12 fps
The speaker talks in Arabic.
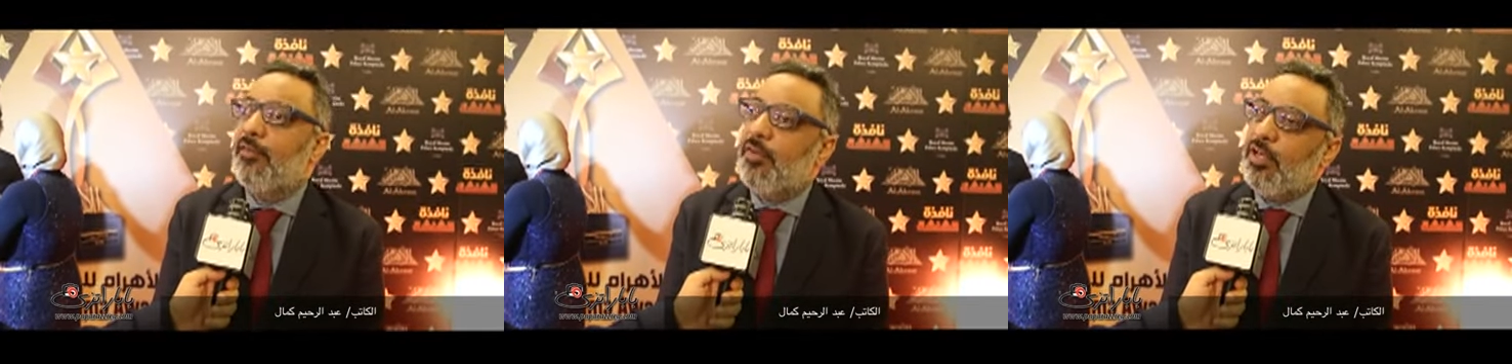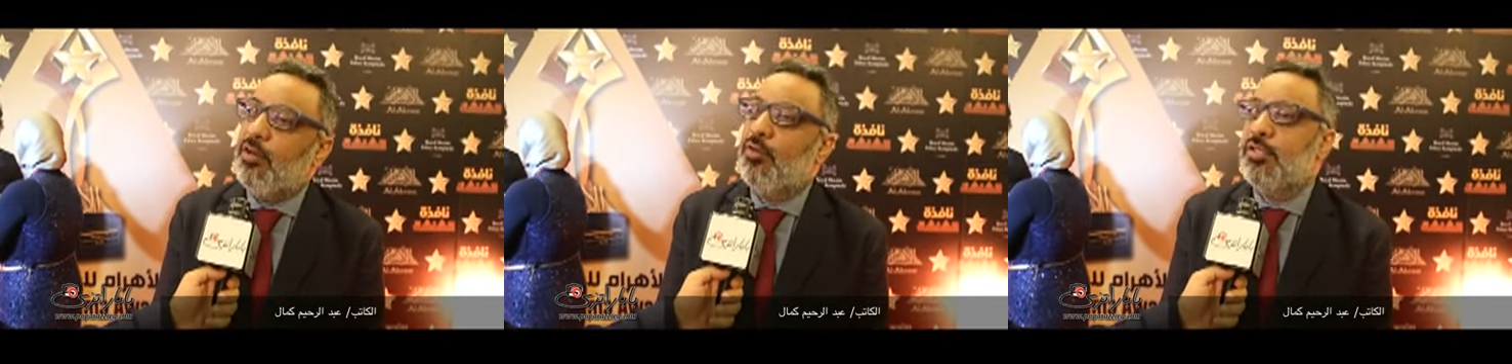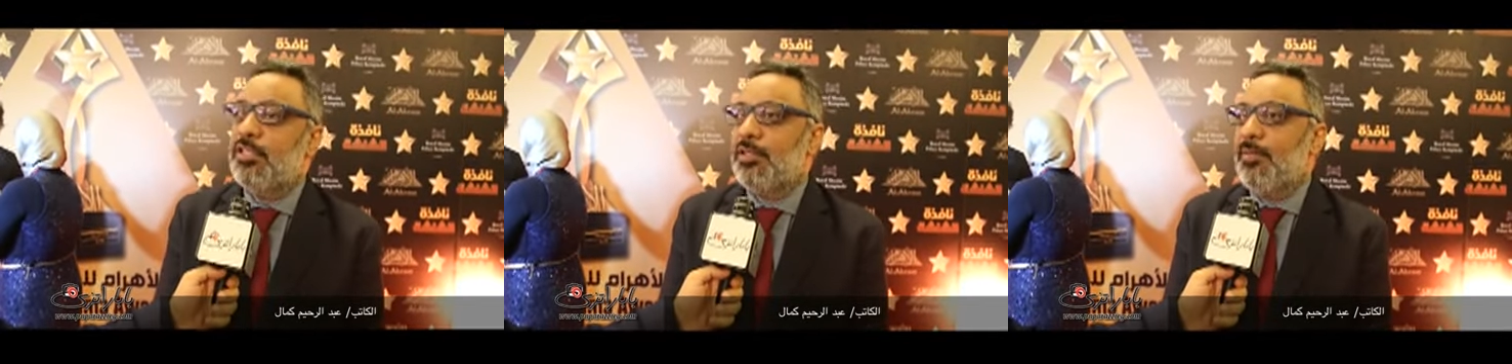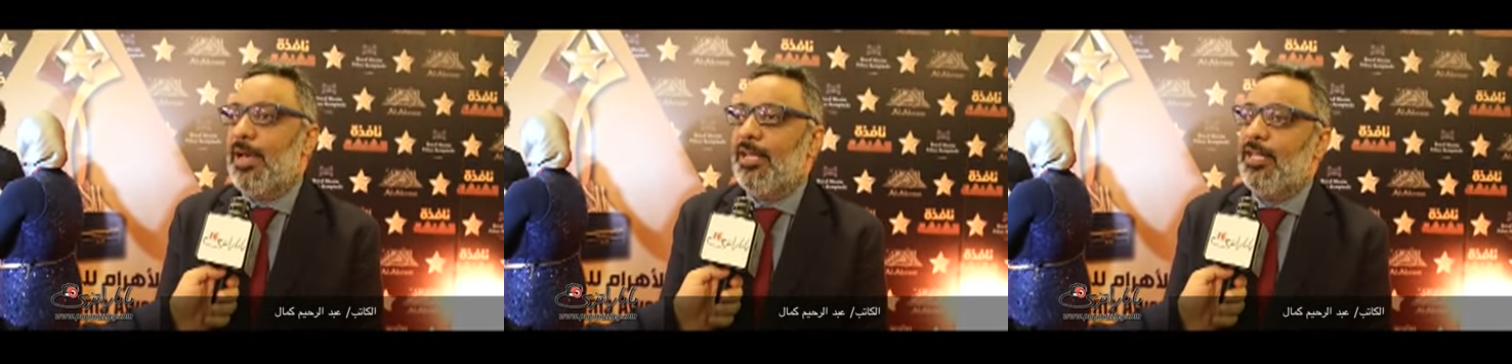في جزء
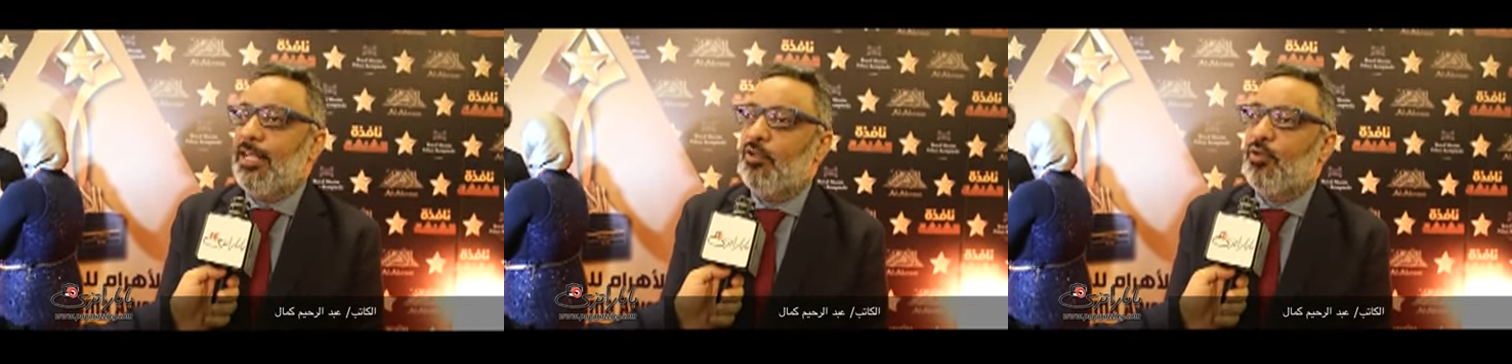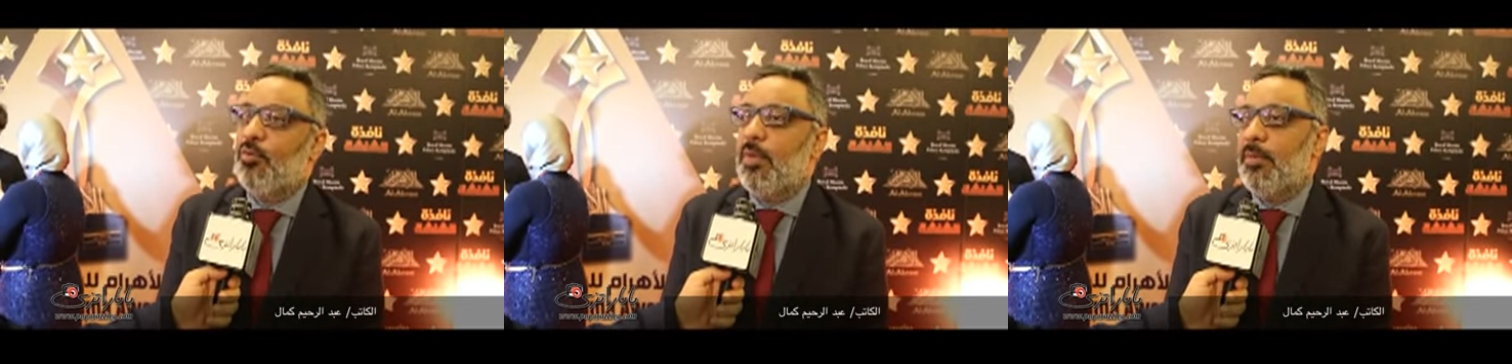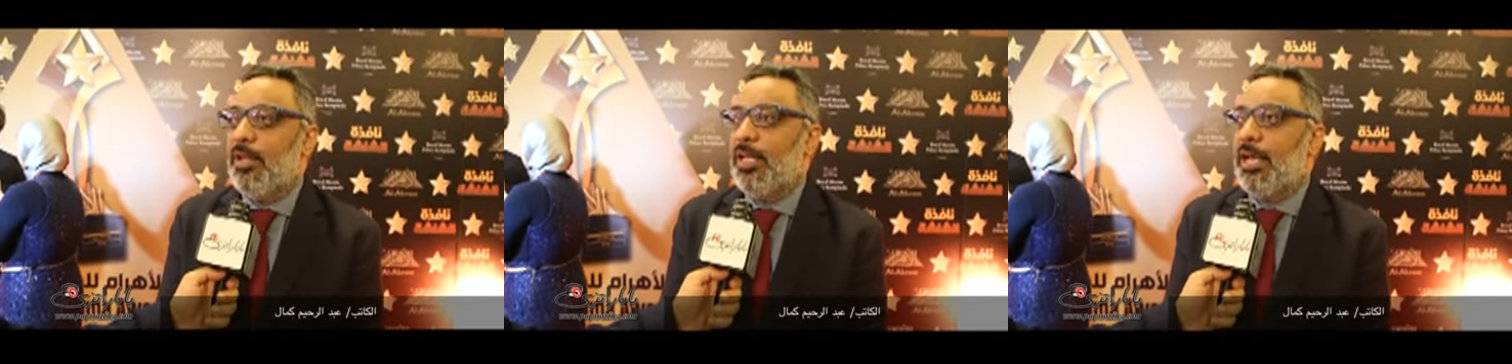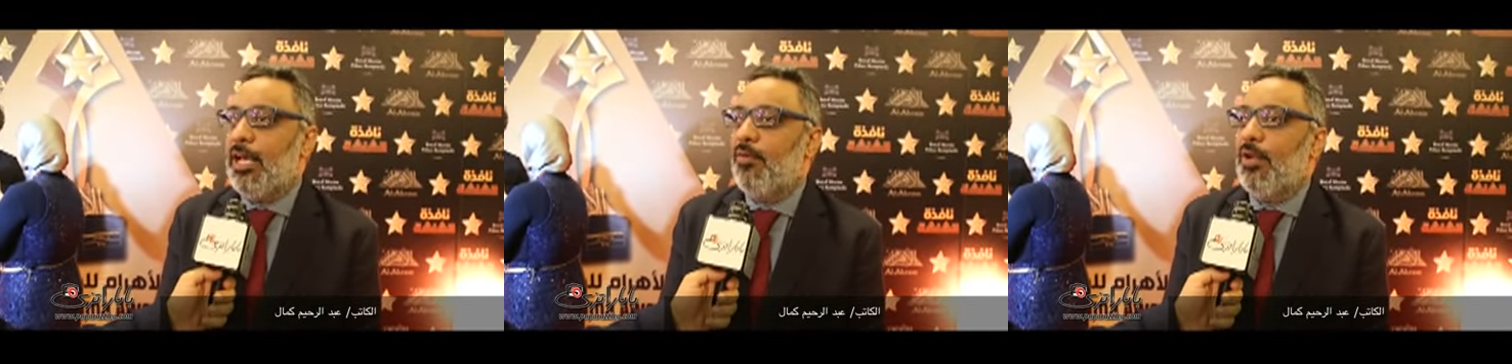بعد كده يدخل ما بين
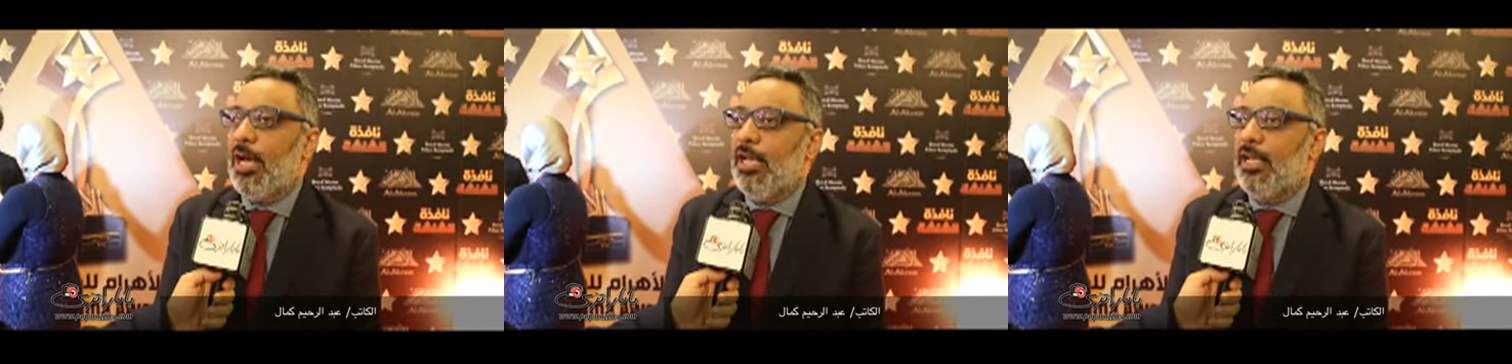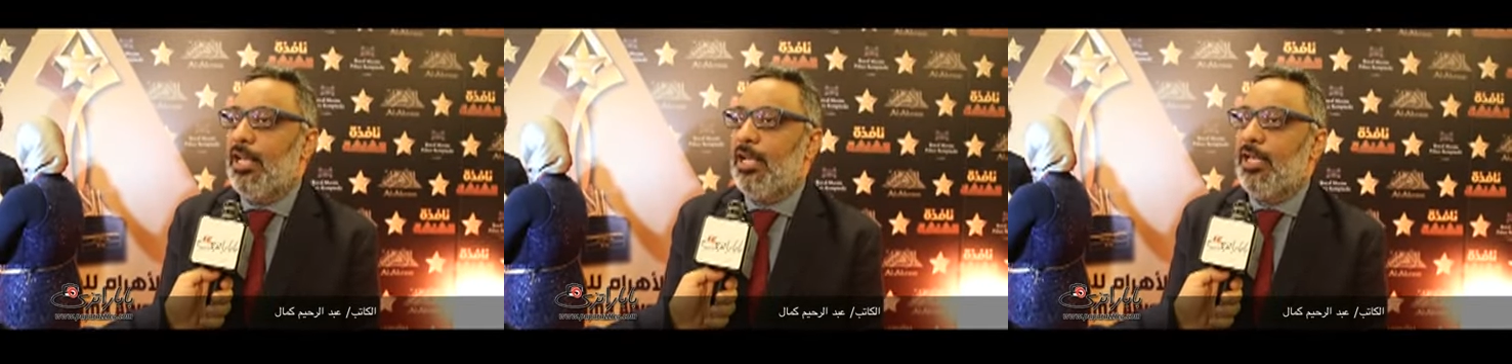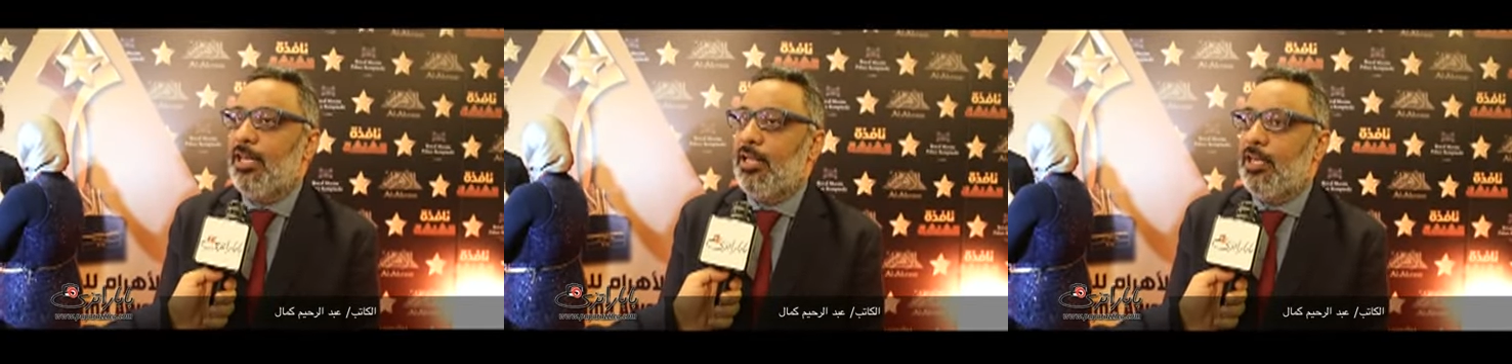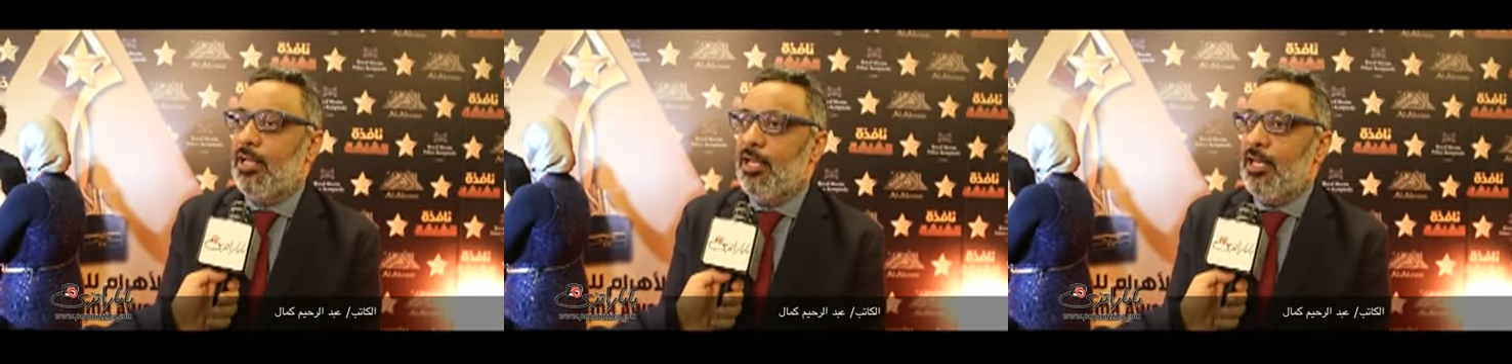الخيال والحقيقه لكن
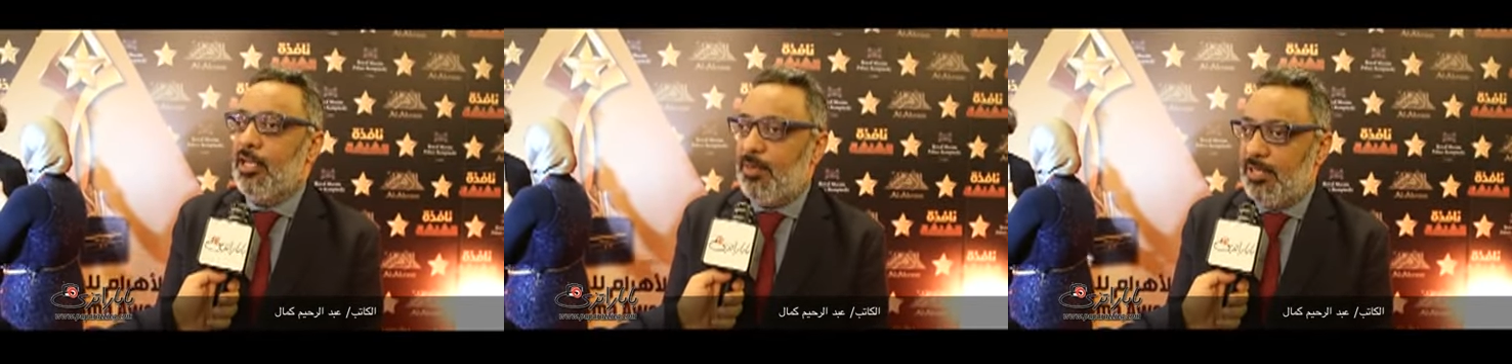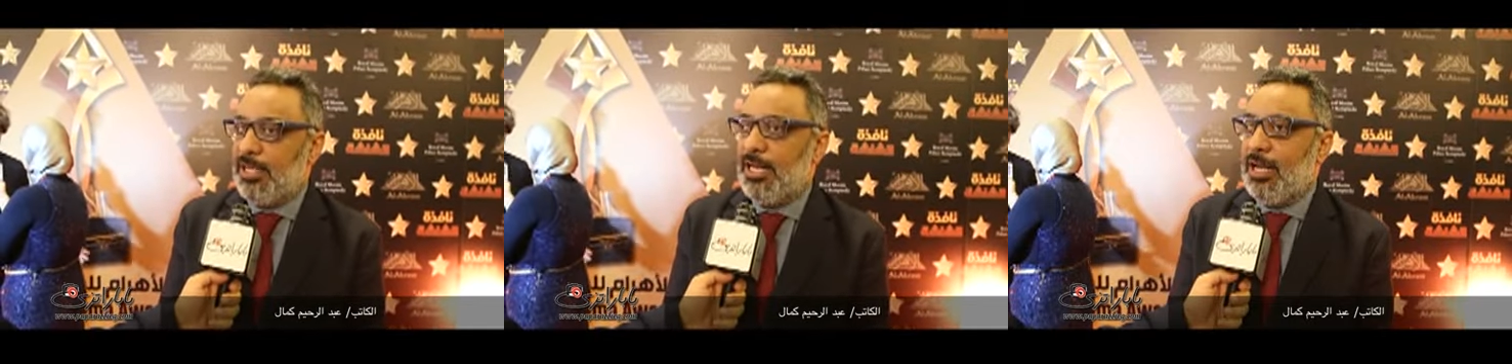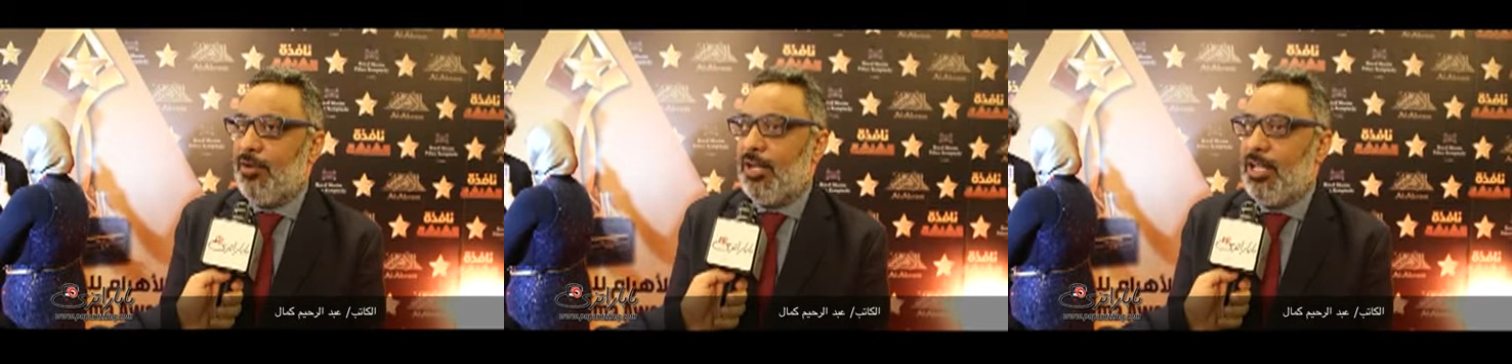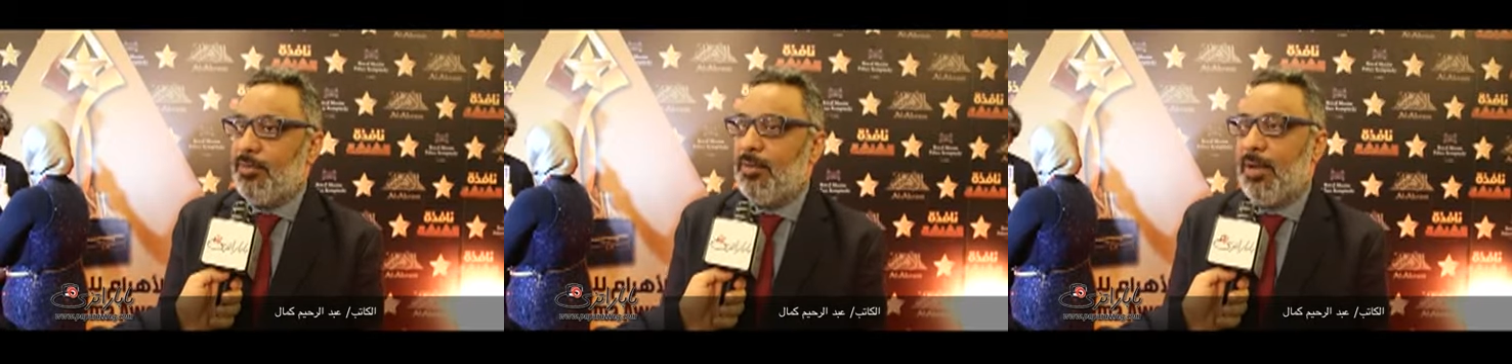البذره
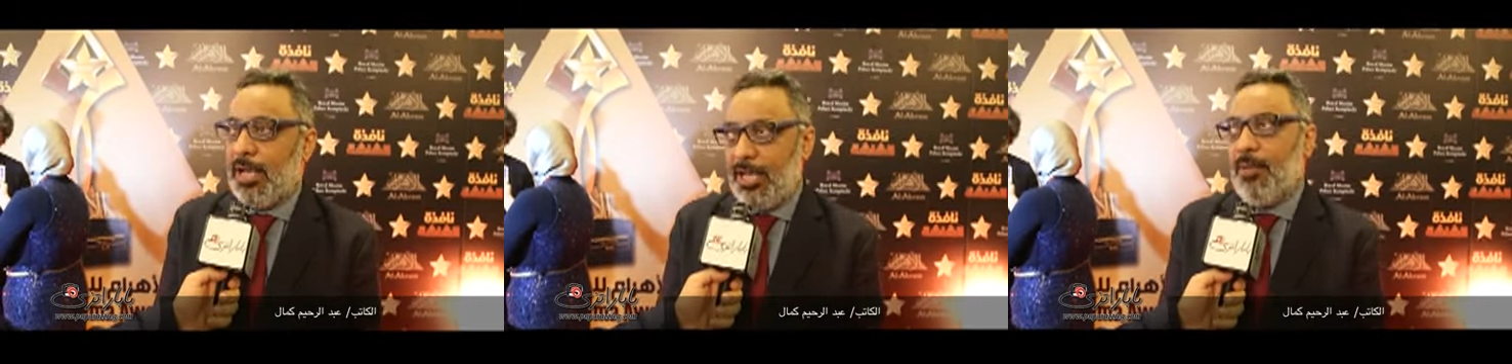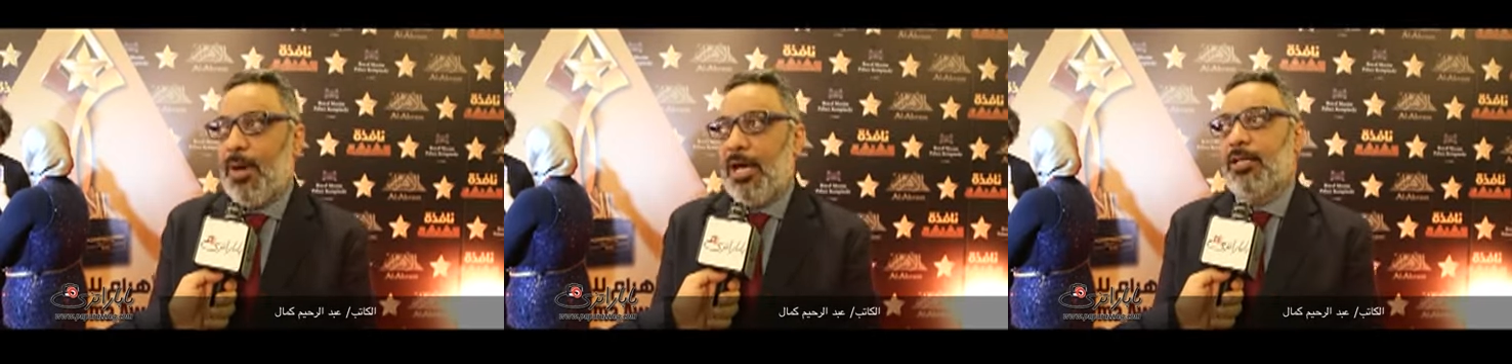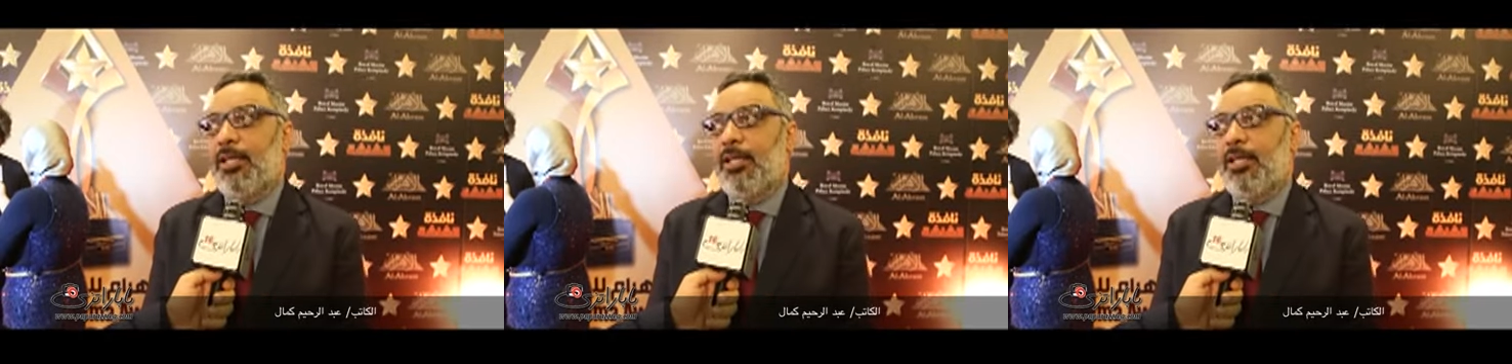الاولانيه بتبقى خيال محض